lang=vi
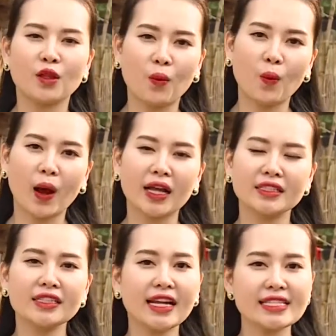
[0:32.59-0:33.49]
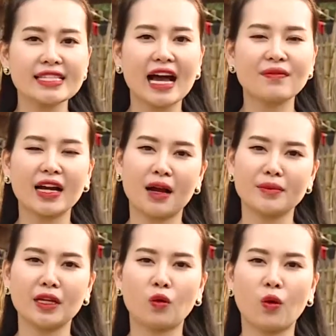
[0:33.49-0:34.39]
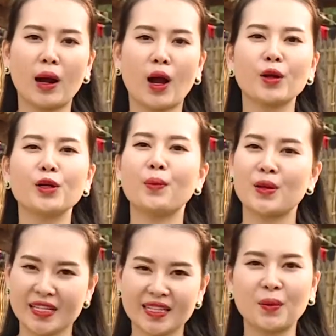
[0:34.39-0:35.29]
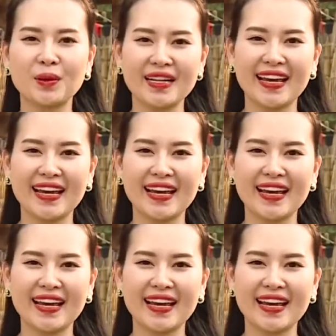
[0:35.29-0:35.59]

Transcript: thông qua những đánh giá và cảm nhận của bà con đồng bào dân tộc nơi